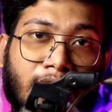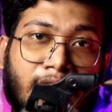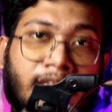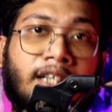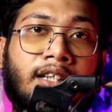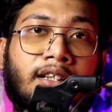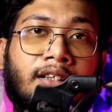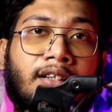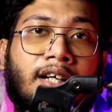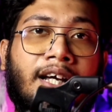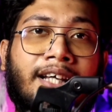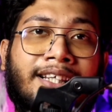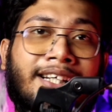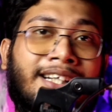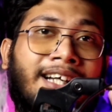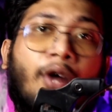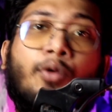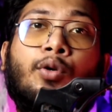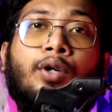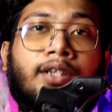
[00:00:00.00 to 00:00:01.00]
ইথন
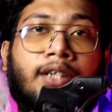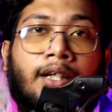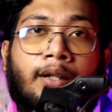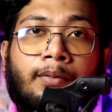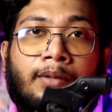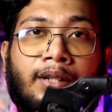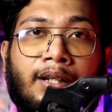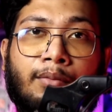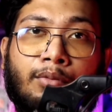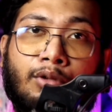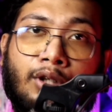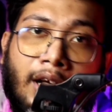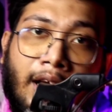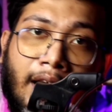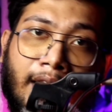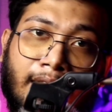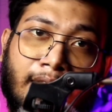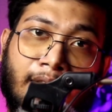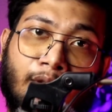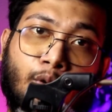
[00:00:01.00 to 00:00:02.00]
এদের কাউকে ছাড়বে না এবং
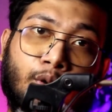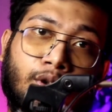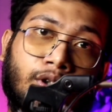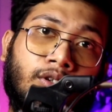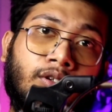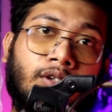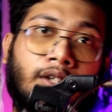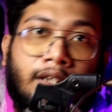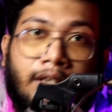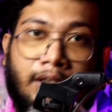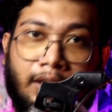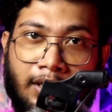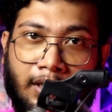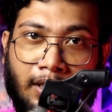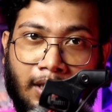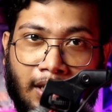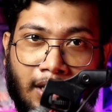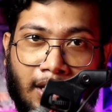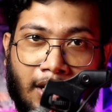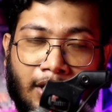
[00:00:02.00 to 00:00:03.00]
এটা কথিত আছে
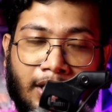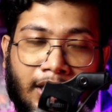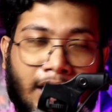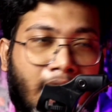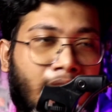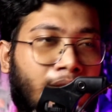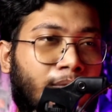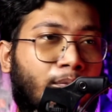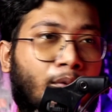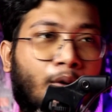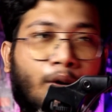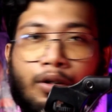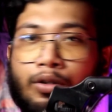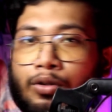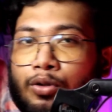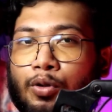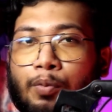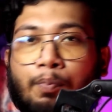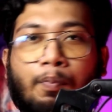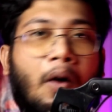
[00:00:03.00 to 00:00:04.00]
তারপর
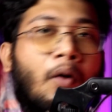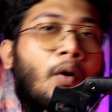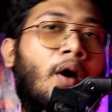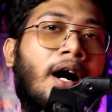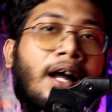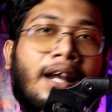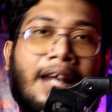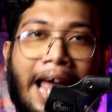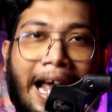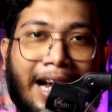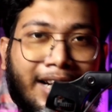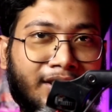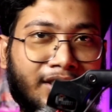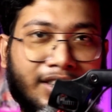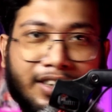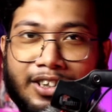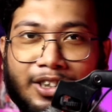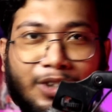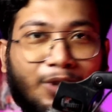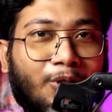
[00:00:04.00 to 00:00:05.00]
তো বওয়াল
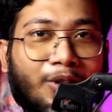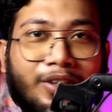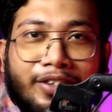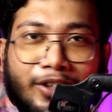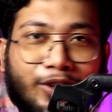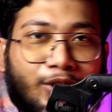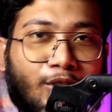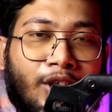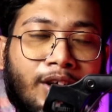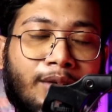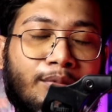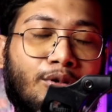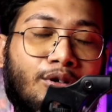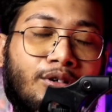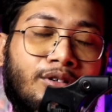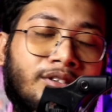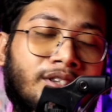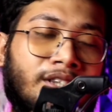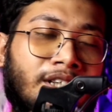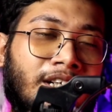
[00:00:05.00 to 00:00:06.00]
অ্যাকশন সিকোয়েন্সেস হয় এবং
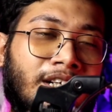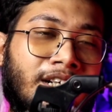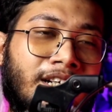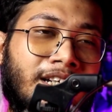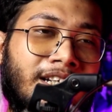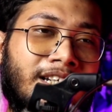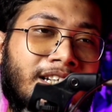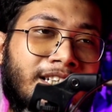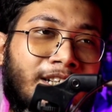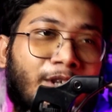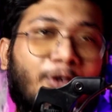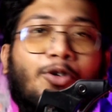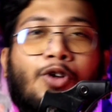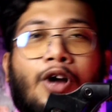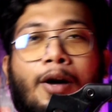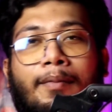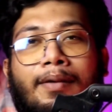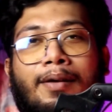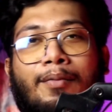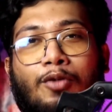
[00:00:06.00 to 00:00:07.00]

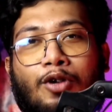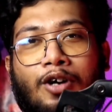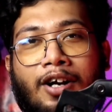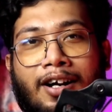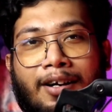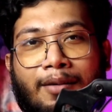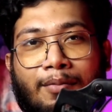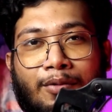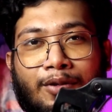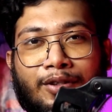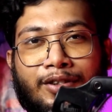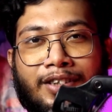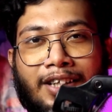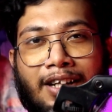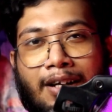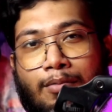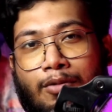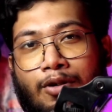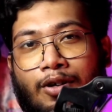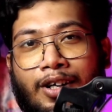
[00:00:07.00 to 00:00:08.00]
সেগুলো আমরা মনে রাখবো
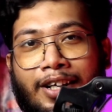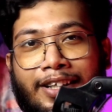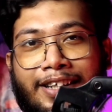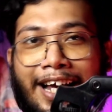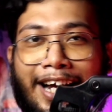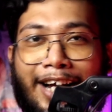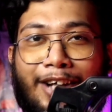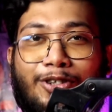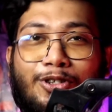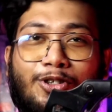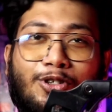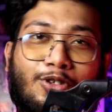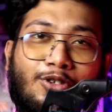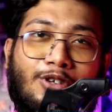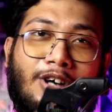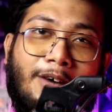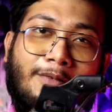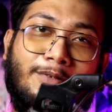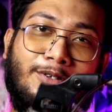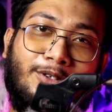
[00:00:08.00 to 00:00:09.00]
সিনেমা হলে দেখার জন্য
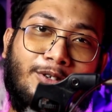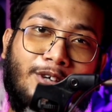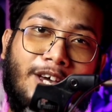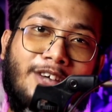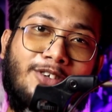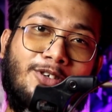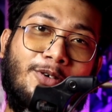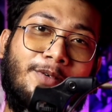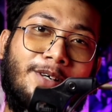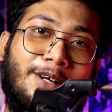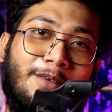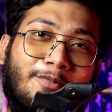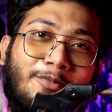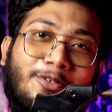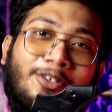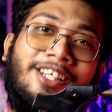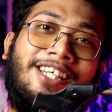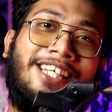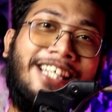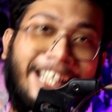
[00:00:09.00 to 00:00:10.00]
আমি তো এই ছবিটা
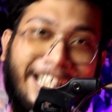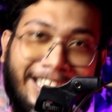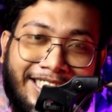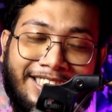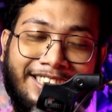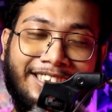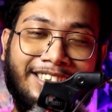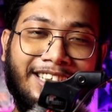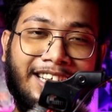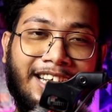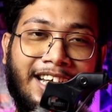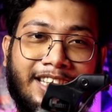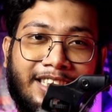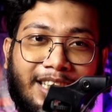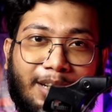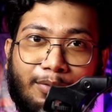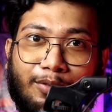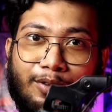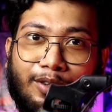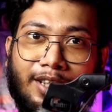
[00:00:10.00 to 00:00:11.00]
মুখিয়ে আছি
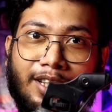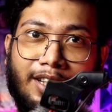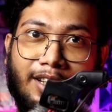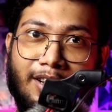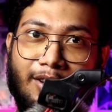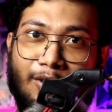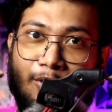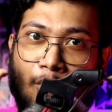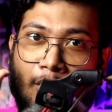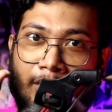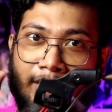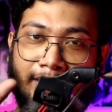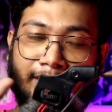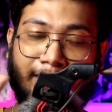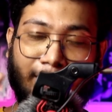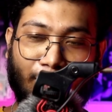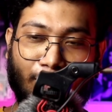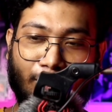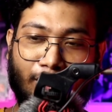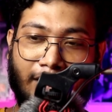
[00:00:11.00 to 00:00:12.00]
যার মধ্যে কয়েকটা
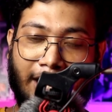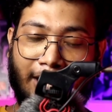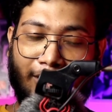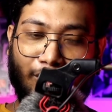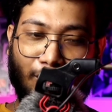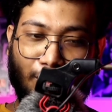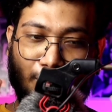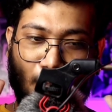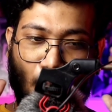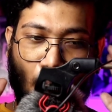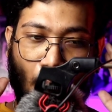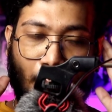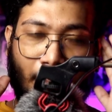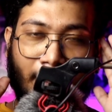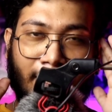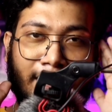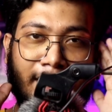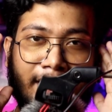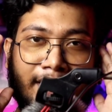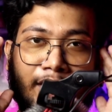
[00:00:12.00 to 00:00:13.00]
সিন হচ্ছে একদম
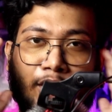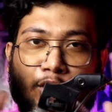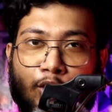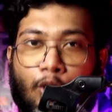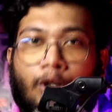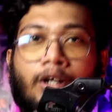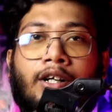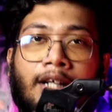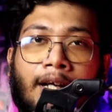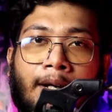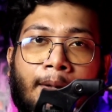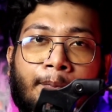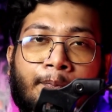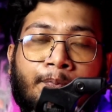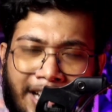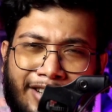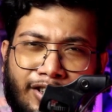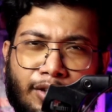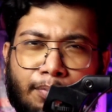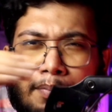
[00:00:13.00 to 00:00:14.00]
ওপেনিং যে শটটা
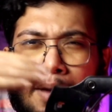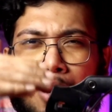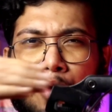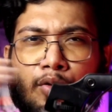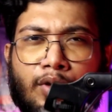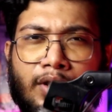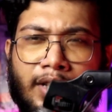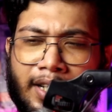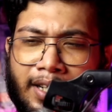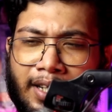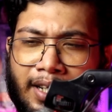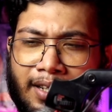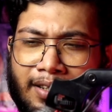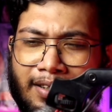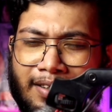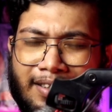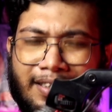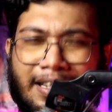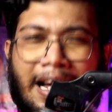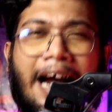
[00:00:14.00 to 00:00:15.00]
একদম মাউন্টেনের
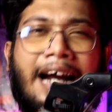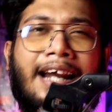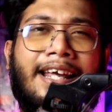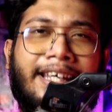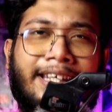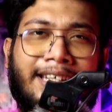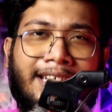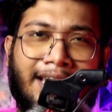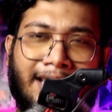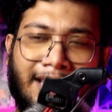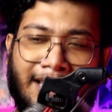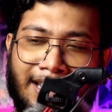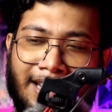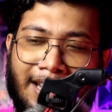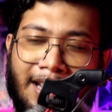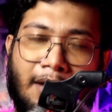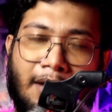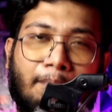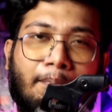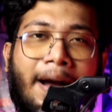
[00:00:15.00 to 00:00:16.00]
ধারে গিয়ে
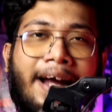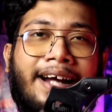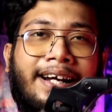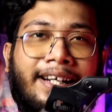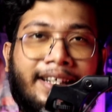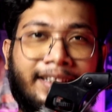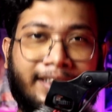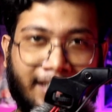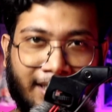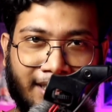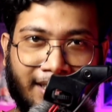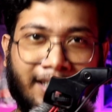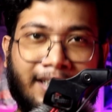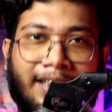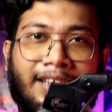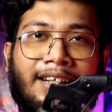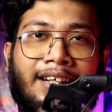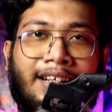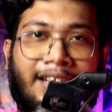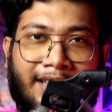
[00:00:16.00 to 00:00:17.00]
বাইকটা সে
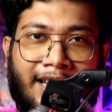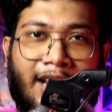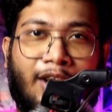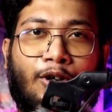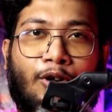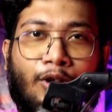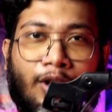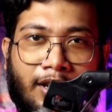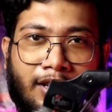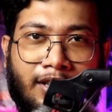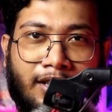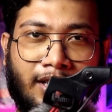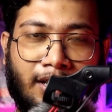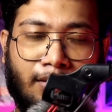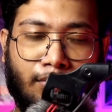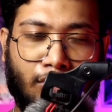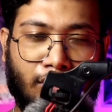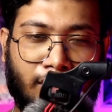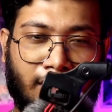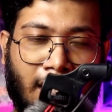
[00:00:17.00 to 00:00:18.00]
দাঁড় করাচ্ছে
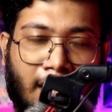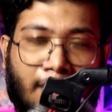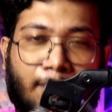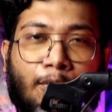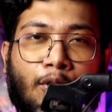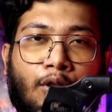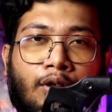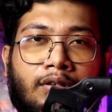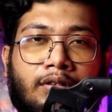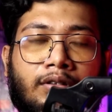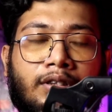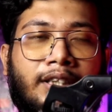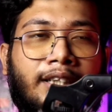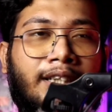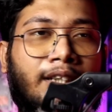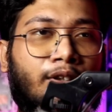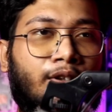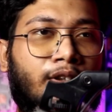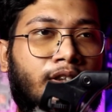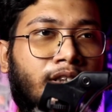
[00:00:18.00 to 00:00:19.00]
এবং তারপর
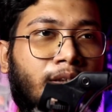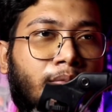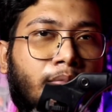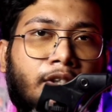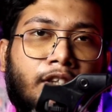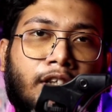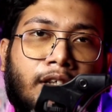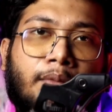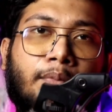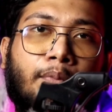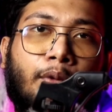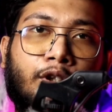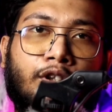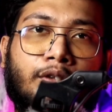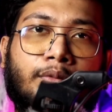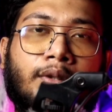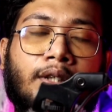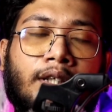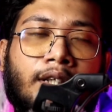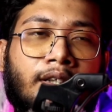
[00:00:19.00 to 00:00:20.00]
যেটা হচ্ছে মিশন
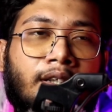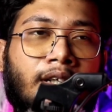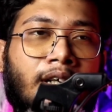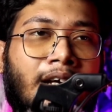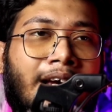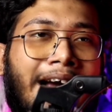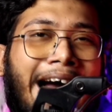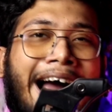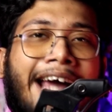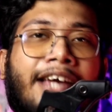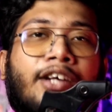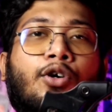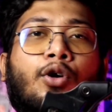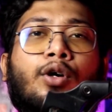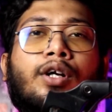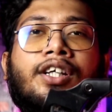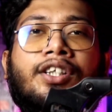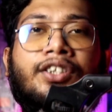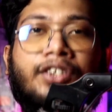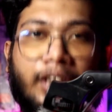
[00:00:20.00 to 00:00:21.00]
ইম্পসিবলের
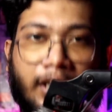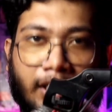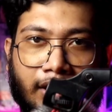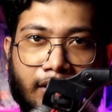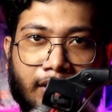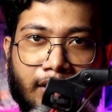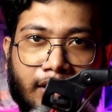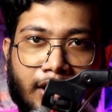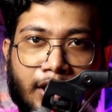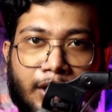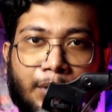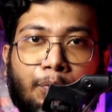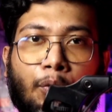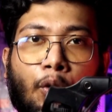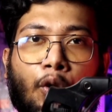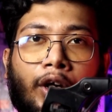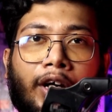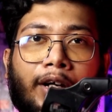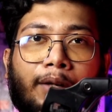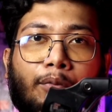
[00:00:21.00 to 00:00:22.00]
আইকনিক সিন যে
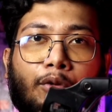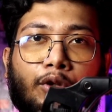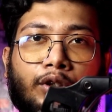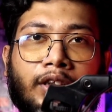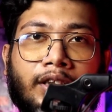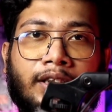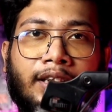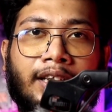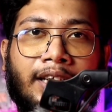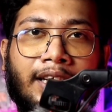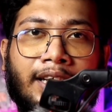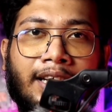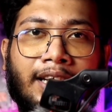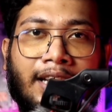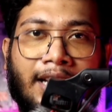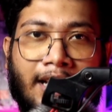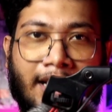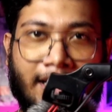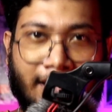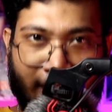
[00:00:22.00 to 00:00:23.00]
স্মোকের মধ্যে থেকে
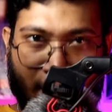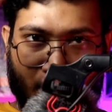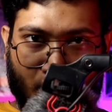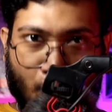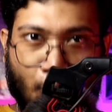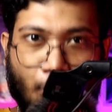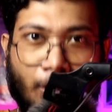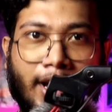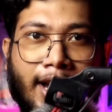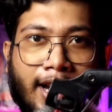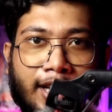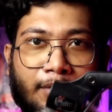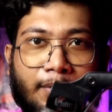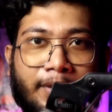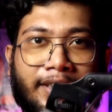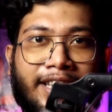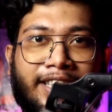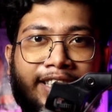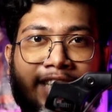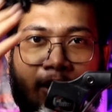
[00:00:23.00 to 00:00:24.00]
সে ছুটে আসবে
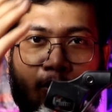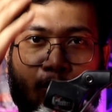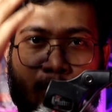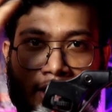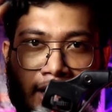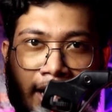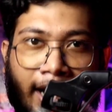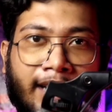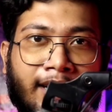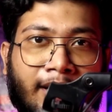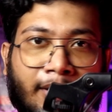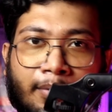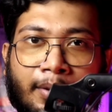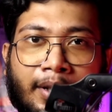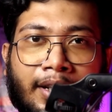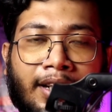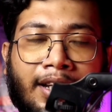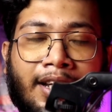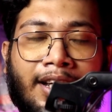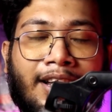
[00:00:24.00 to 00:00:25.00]
তার শ্যাডোটা দেখা
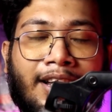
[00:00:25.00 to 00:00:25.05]
যাবে